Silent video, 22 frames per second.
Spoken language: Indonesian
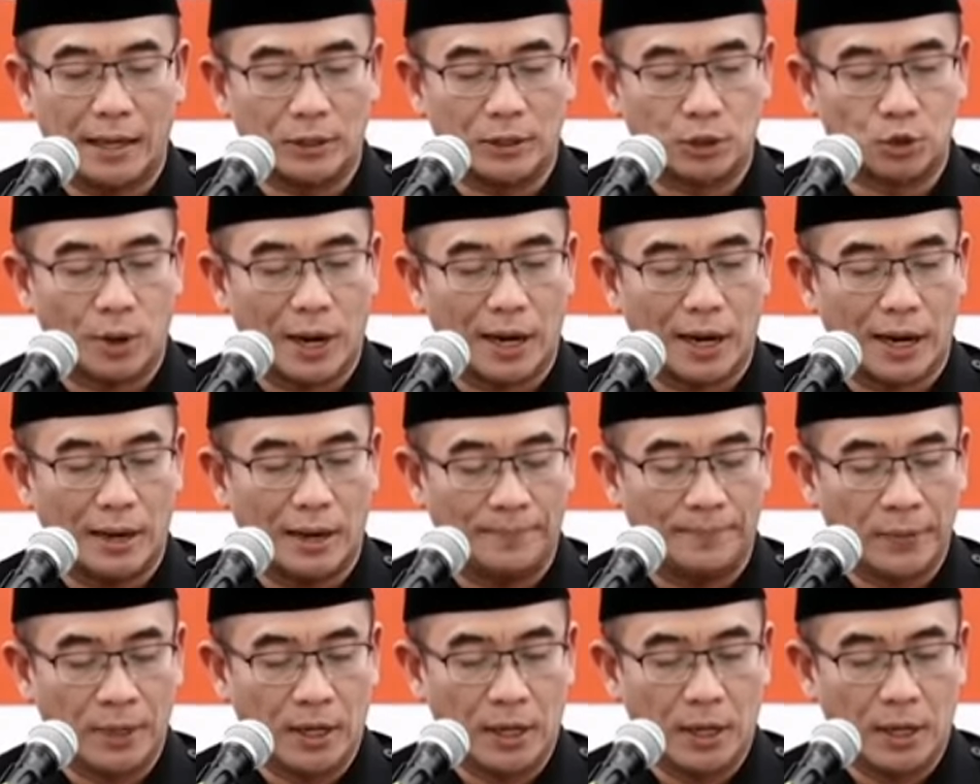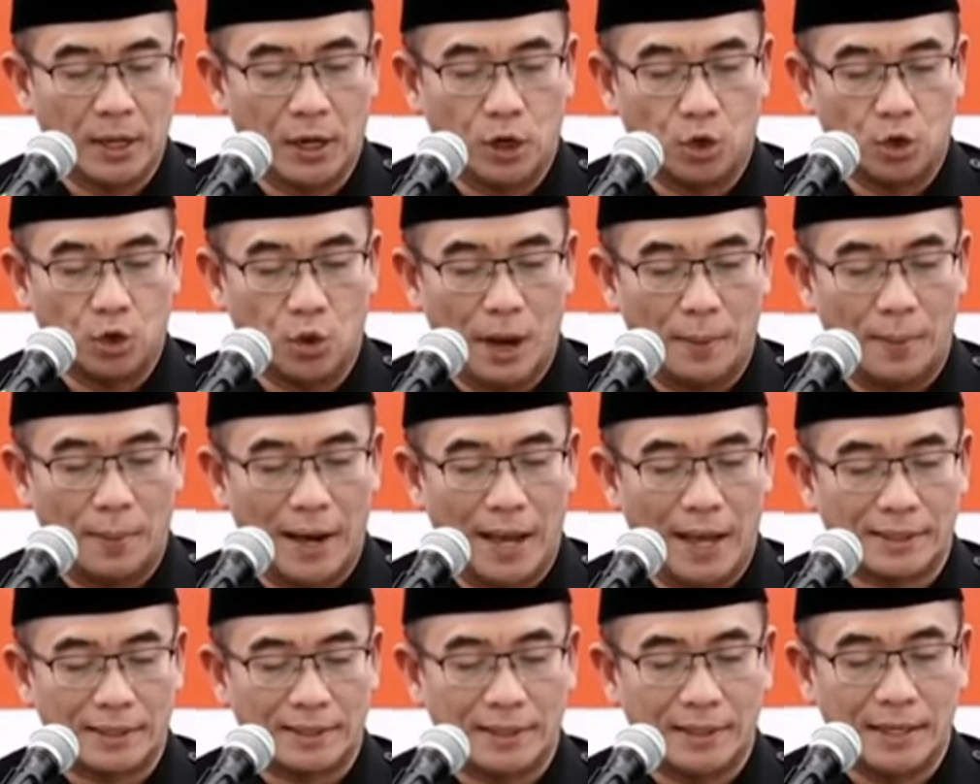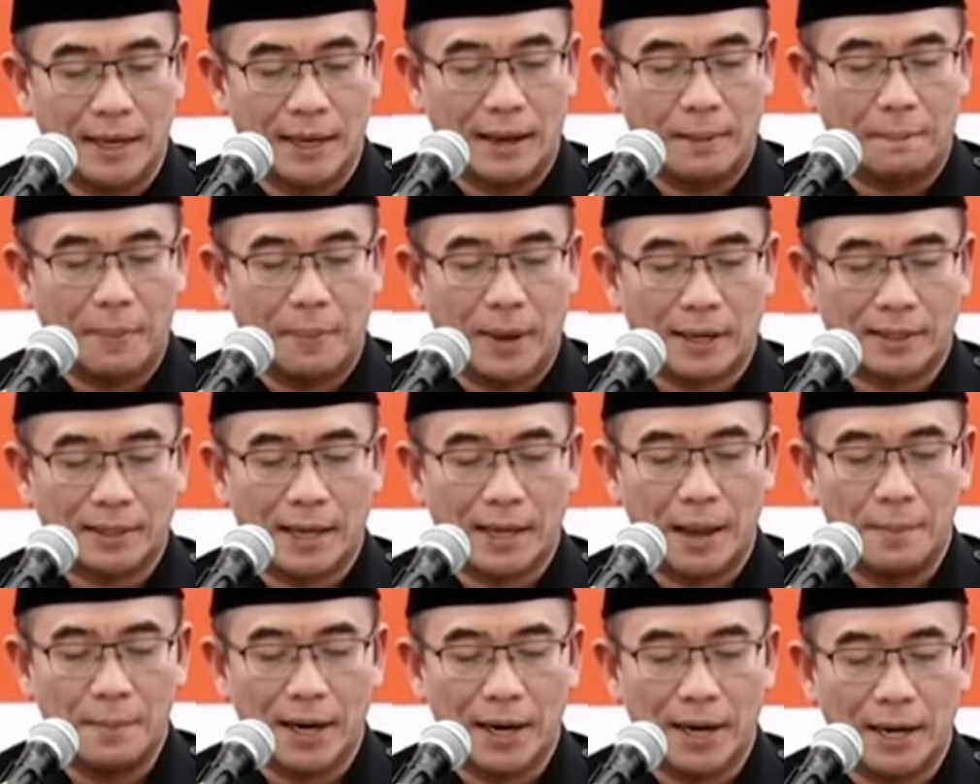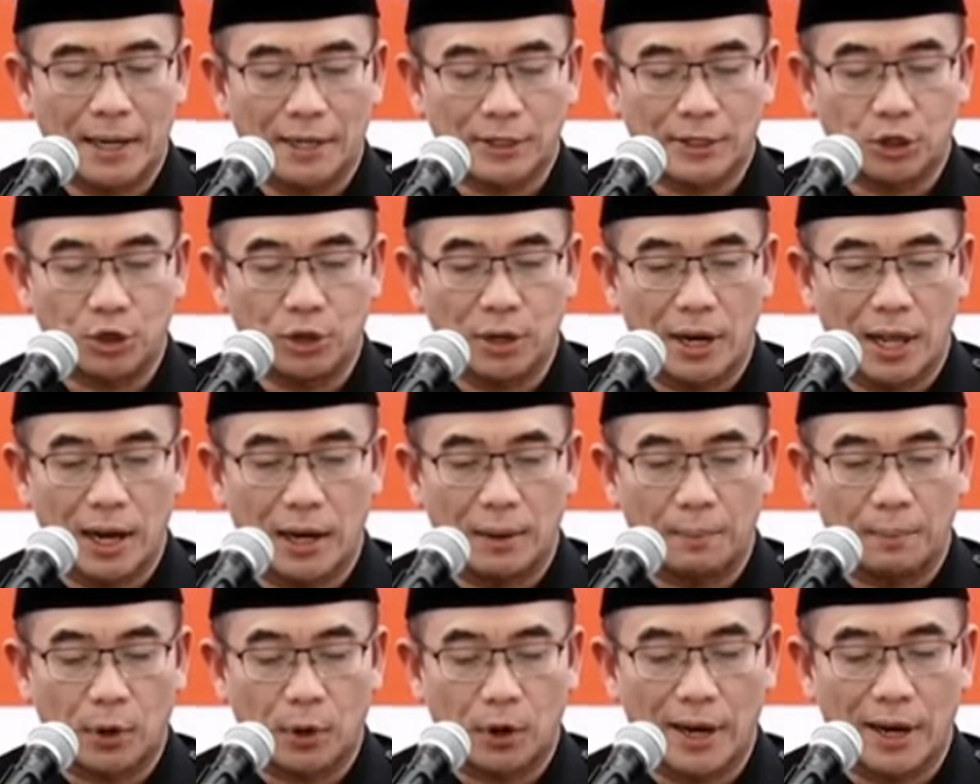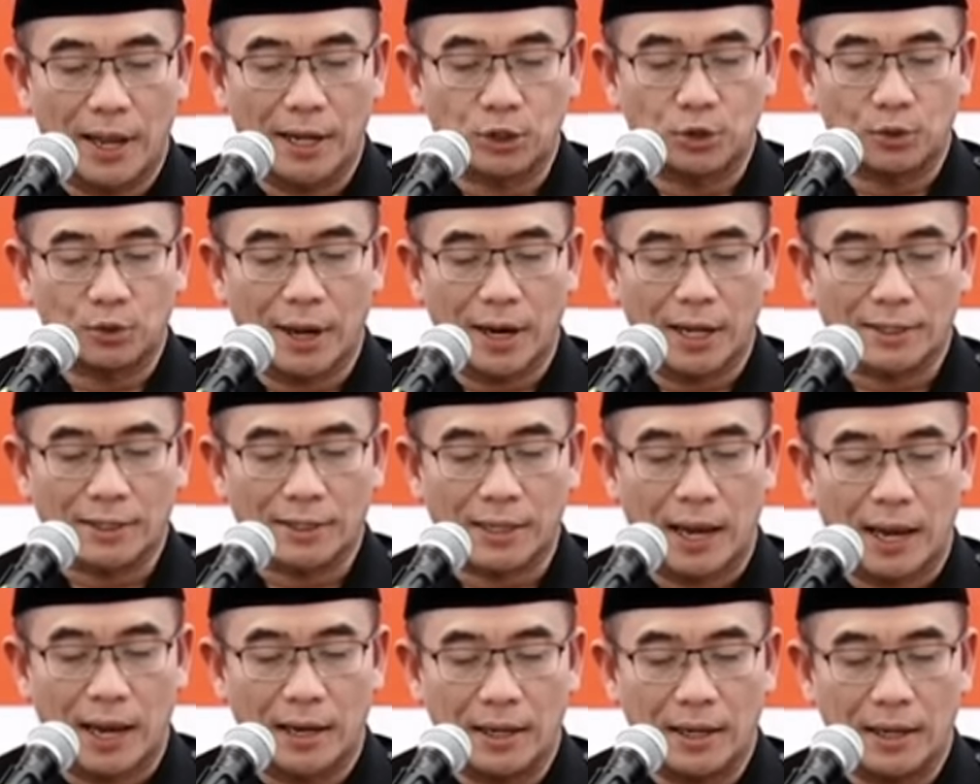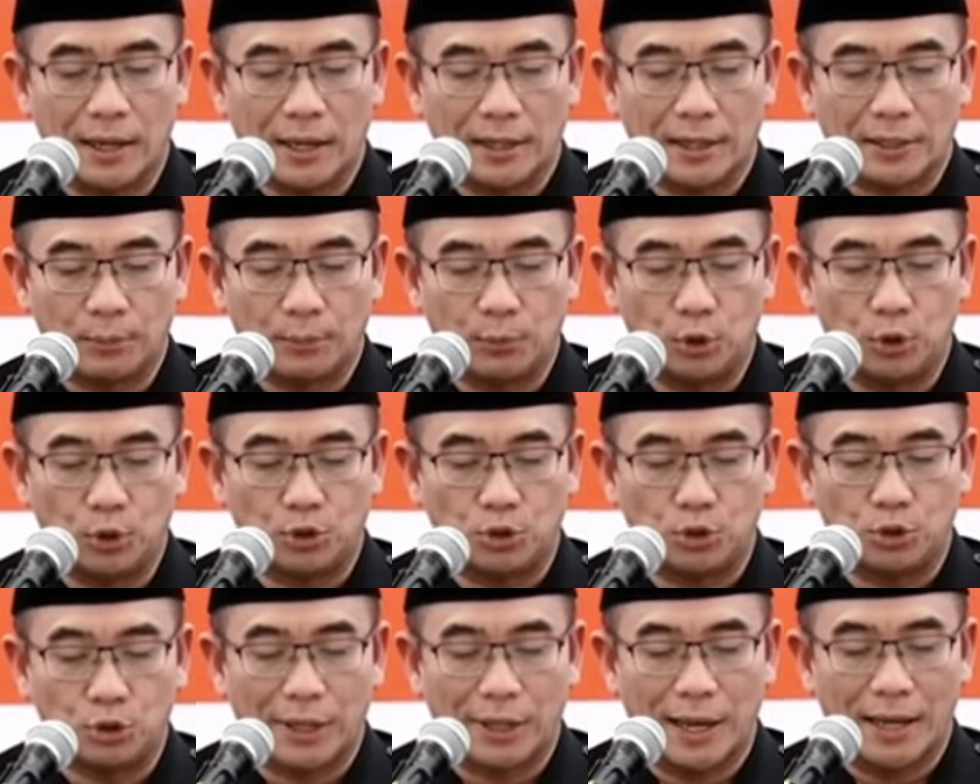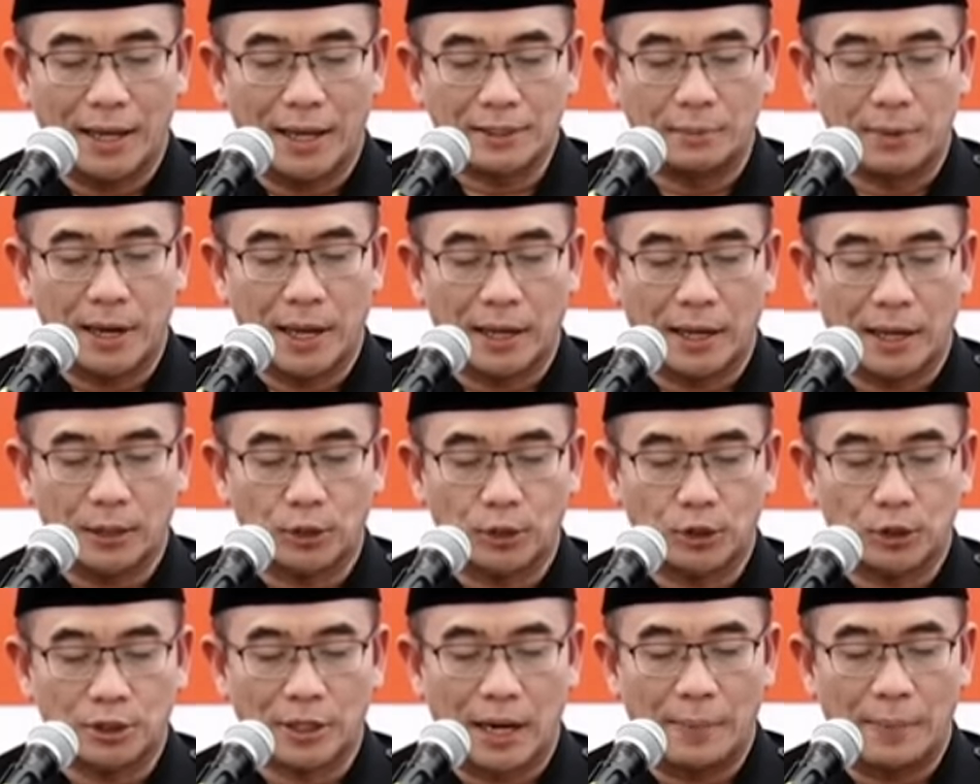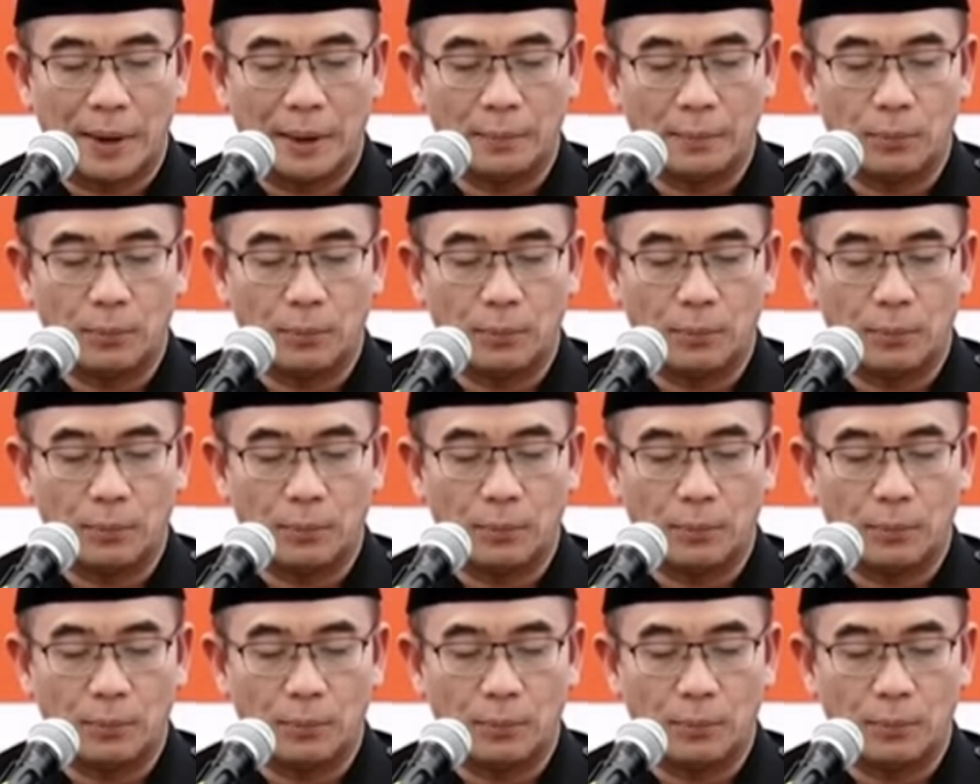suara. 12. Partai Amanat Nasional, perolehan suara sah 10.984.003